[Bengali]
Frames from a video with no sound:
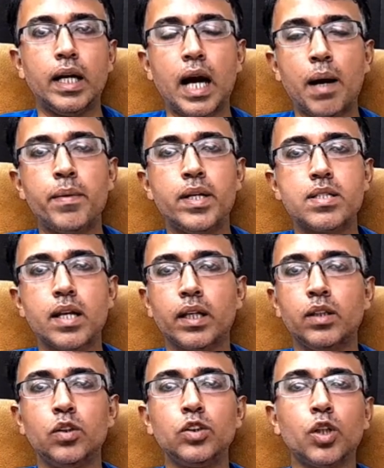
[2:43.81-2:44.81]
ডায়াবেটিসের
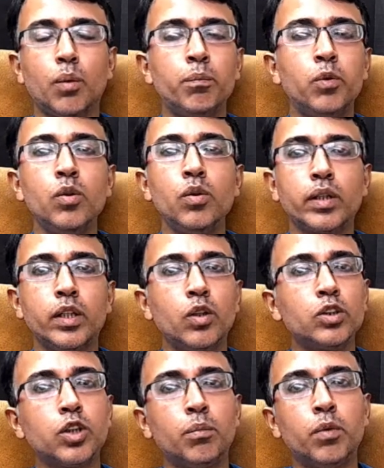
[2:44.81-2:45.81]
কিন্তু সম্পূর্ণ কেউ
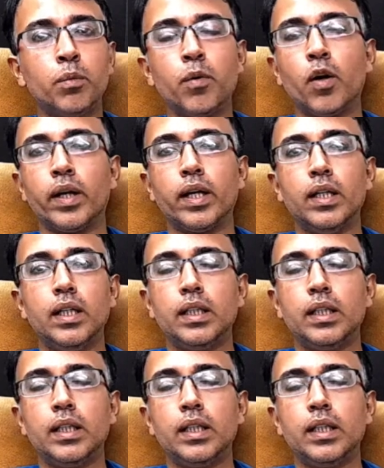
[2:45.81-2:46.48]
সম্ভব নয়